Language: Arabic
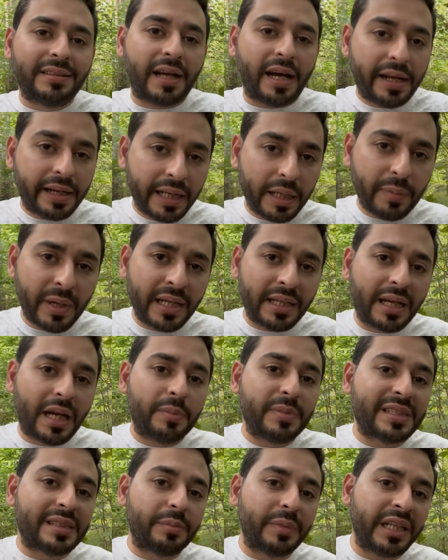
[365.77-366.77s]
تقريبا
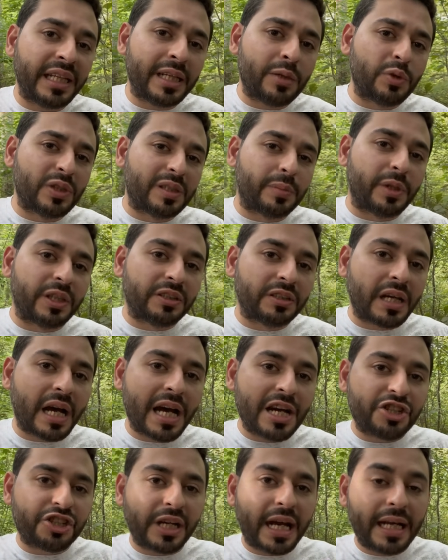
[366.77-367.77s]

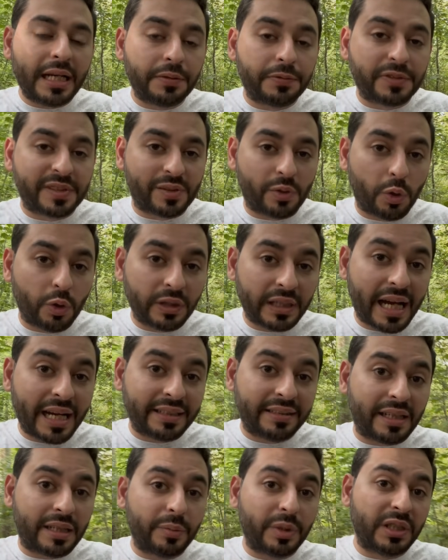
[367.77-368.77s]
518 ألف صوت
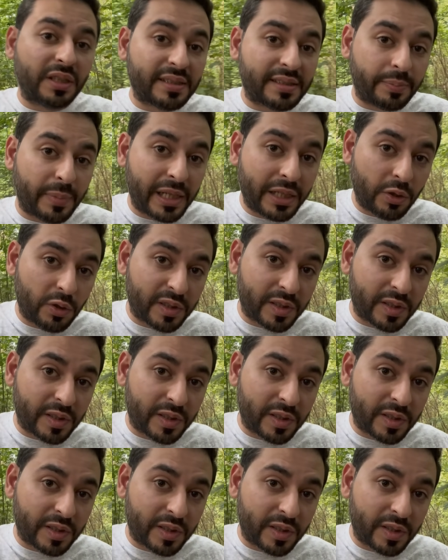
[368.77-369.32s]
أكثر من نصف مليون